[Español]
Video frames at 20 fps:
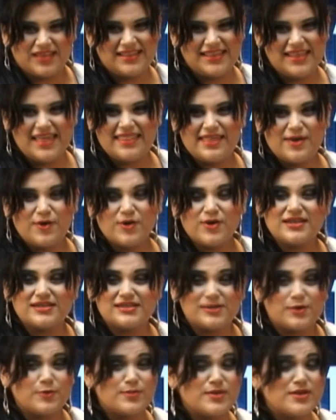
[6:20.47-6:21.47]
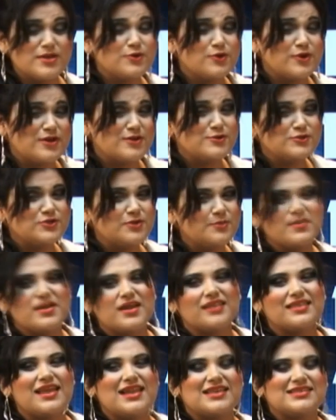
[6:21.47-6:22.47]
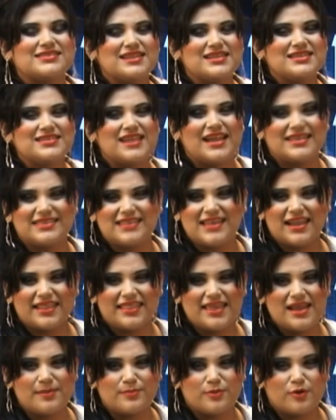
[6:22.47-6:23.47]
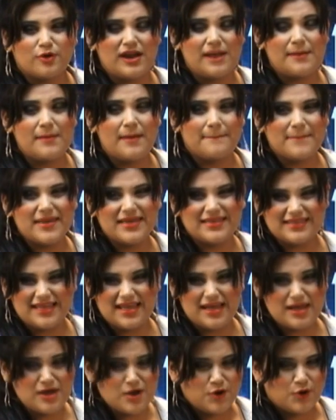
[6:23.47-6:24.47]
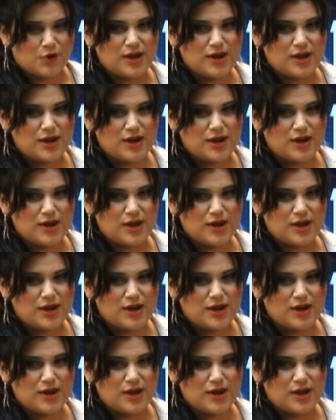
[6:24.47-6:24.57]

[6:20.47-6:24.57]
El día de hoy les recomiendo que no se pierda a las 3 de la tarde el programa Meta